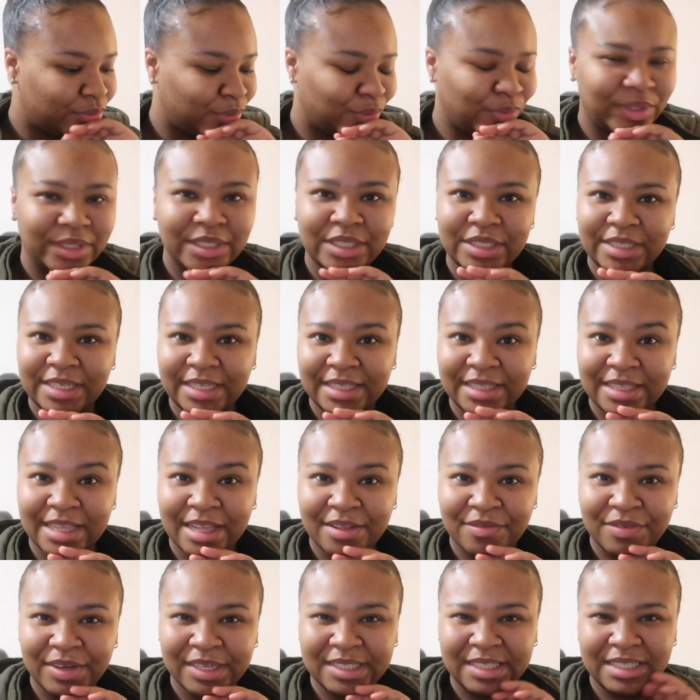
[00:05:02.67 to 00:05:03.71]
Donc j'ai une
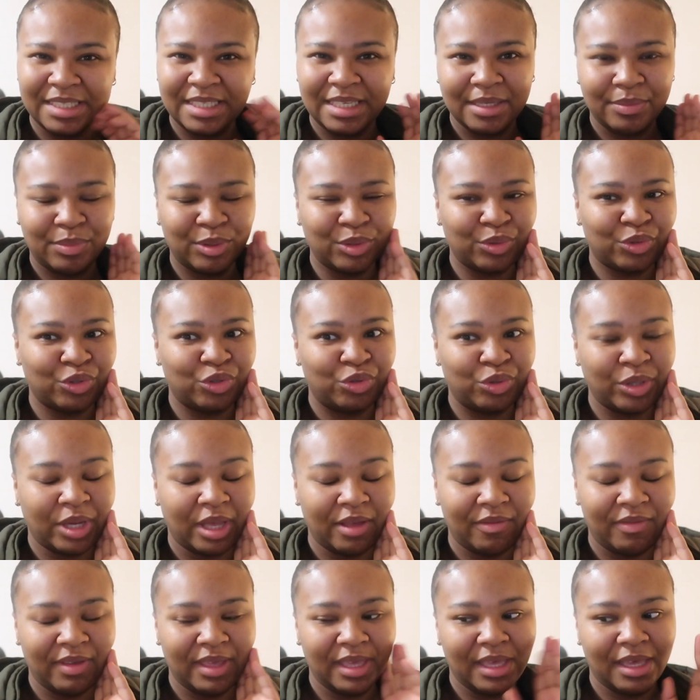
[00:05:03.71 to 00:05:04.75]
tête fatiguée parce que je suis
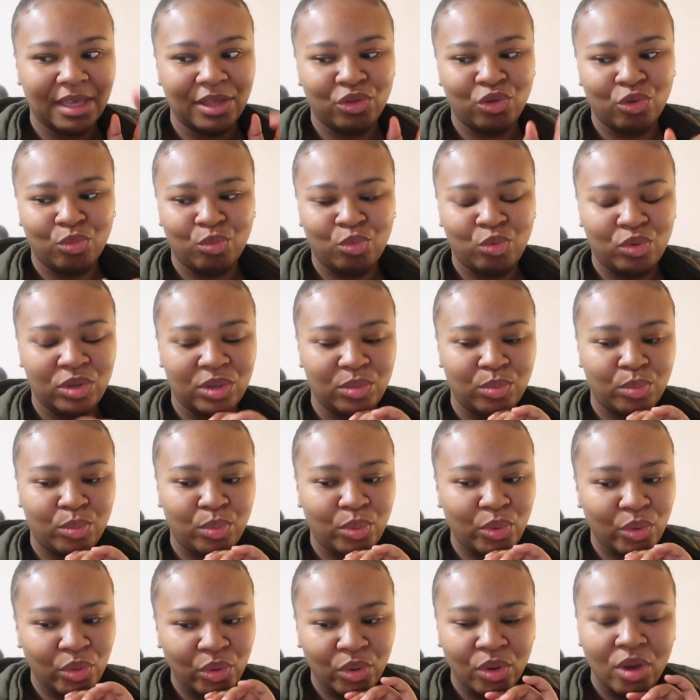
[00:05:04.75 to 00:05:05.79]
réveillée depuis
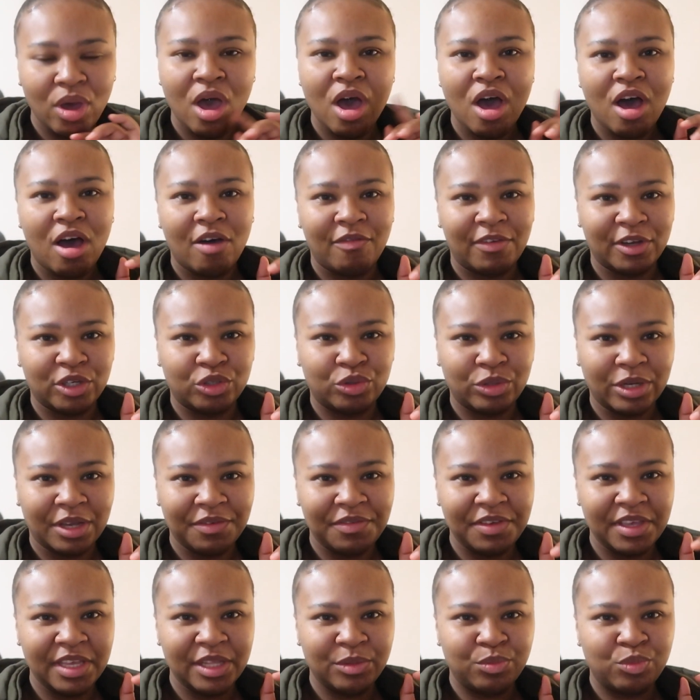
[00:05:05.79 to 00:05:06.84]
peu. Enfin je suis
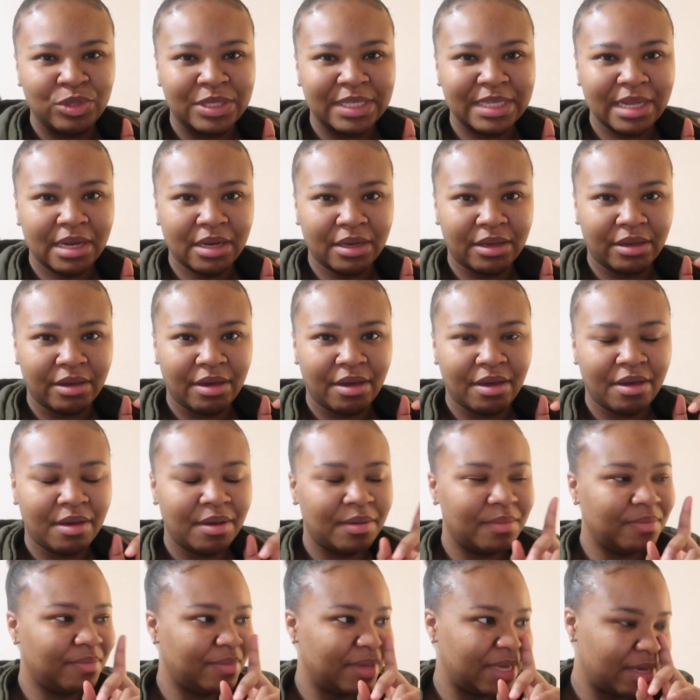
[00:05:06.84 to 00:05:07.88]
réveillée depuis 5
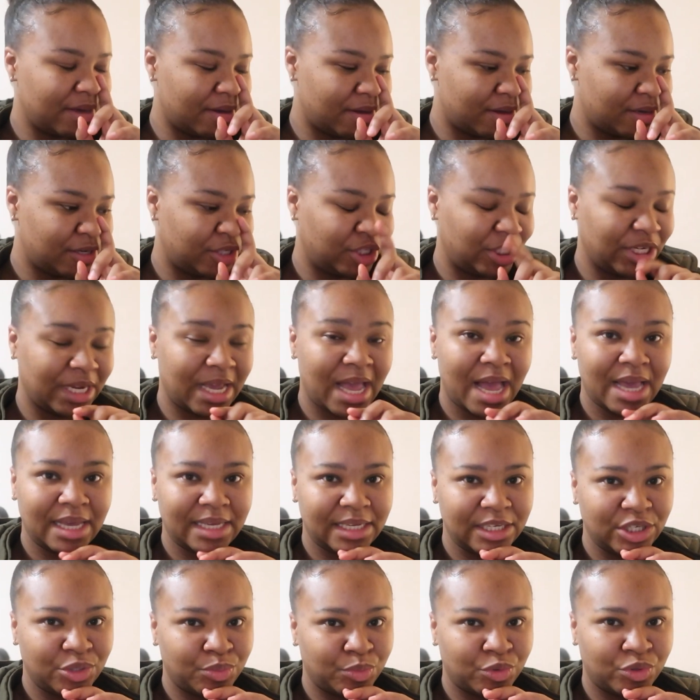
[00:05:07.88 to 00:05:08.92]
heures mais euh, j'ai
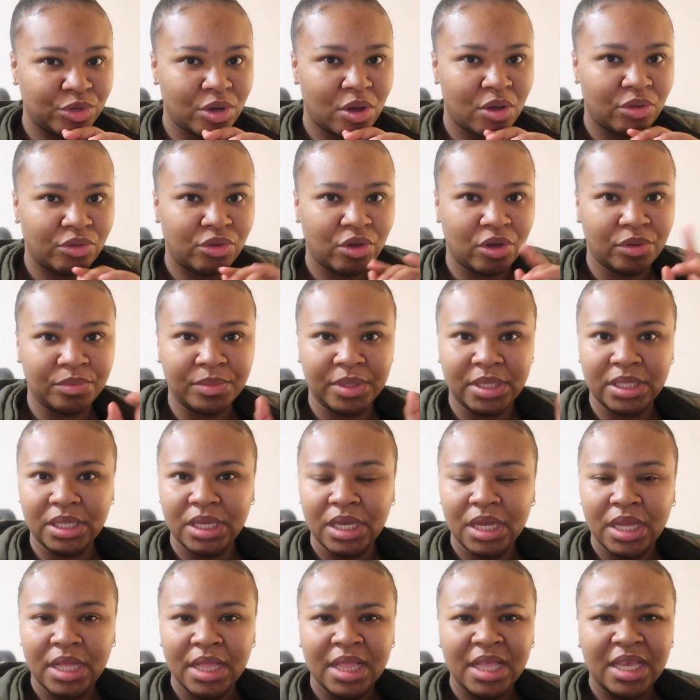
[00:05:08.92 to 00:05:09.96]
craqué, je me suis rendormie.
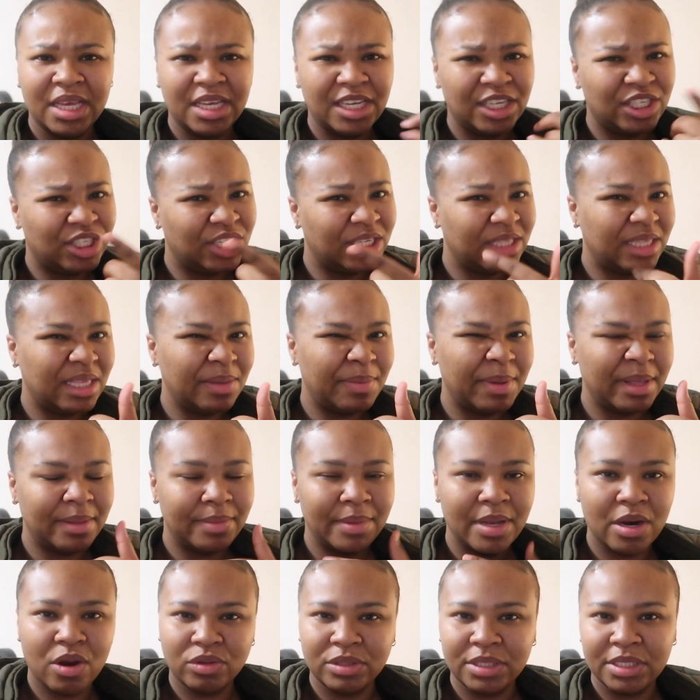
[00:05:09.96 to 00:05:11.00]
Et j'ai été
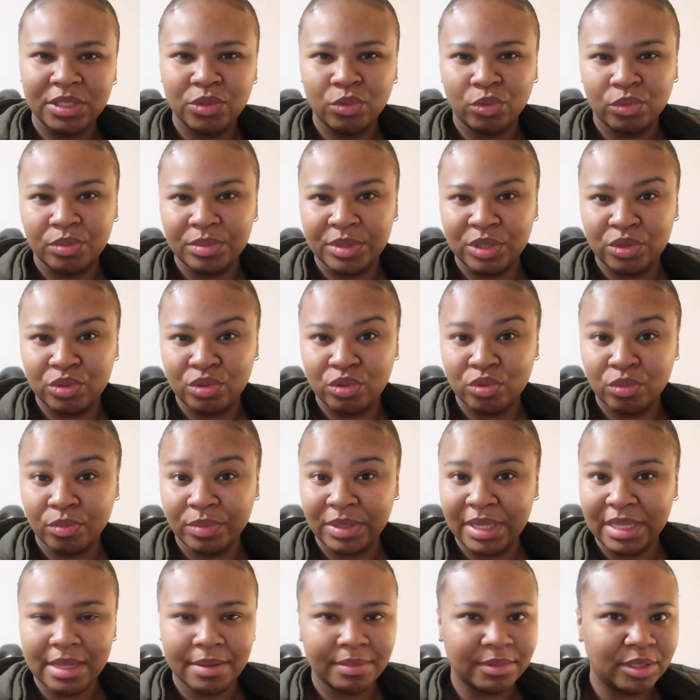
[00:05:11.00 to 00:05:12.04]
mettre mes lentilles donc mes yeux sont
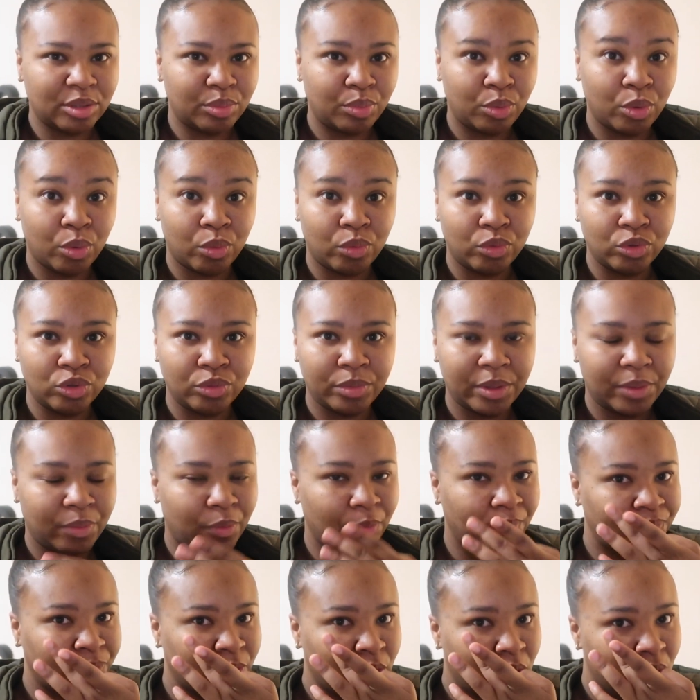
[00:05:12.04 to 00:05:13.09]
peut-être un petit peu rouges mais
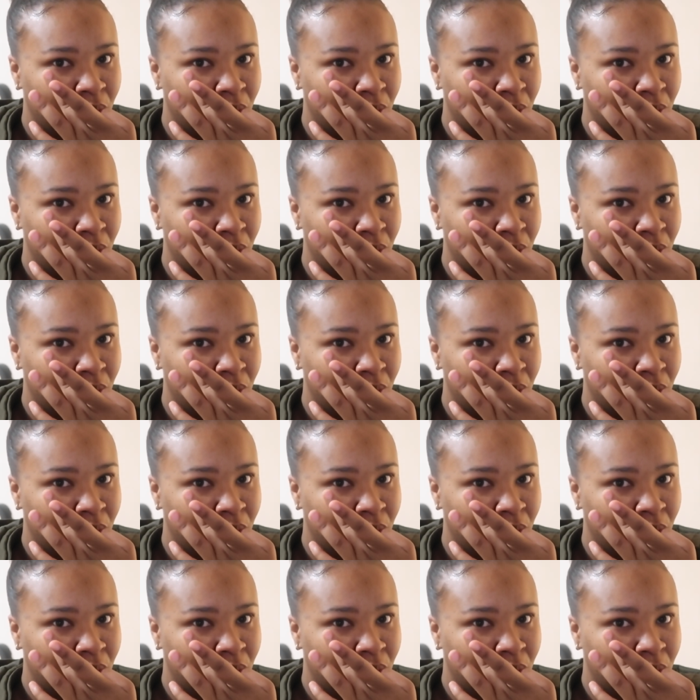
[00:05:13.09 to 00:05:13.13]
bon.